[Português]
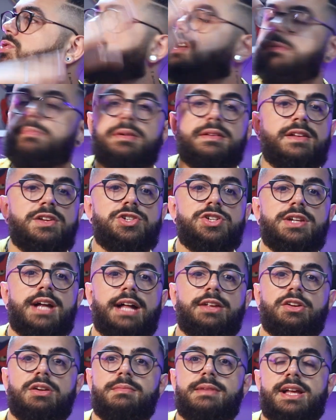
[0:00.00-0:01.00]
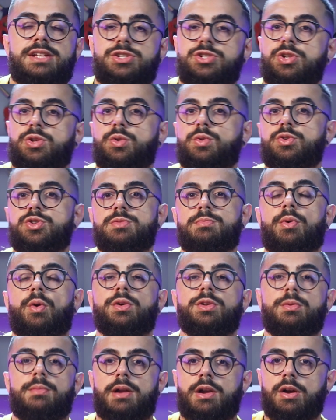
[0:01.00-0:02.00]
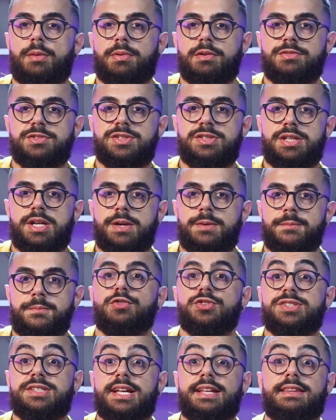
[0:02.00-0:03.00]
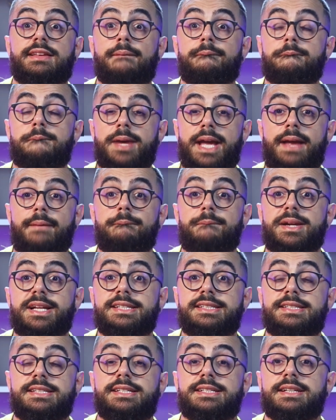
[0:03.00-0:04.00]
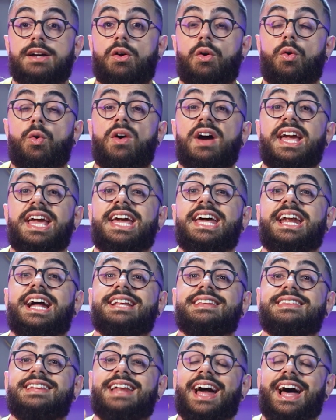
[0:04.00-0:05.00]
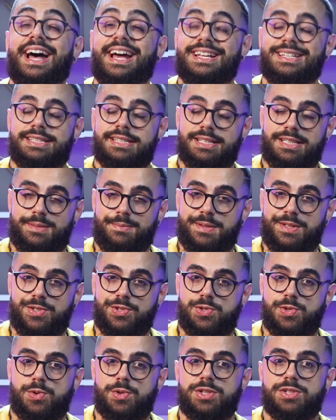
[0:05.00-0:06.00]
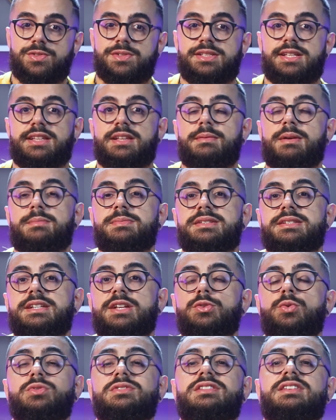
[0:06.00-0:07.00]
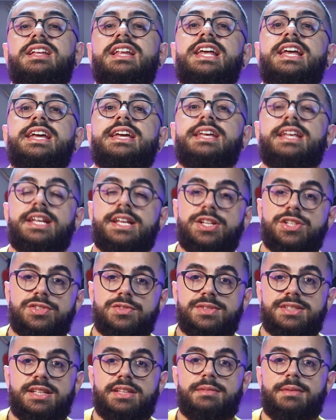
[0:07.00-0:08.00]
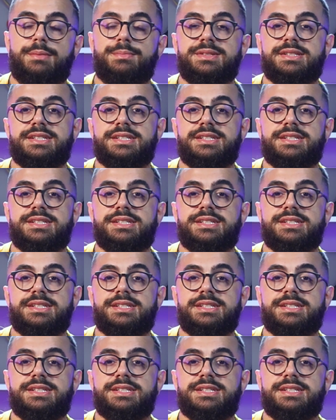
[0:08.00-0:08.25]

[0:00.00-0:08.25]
ser predestinado que merece de tudo de bom e do melhor para você. Você também precisa correr atrás das pessoas, você também precisa nutrir isso, você também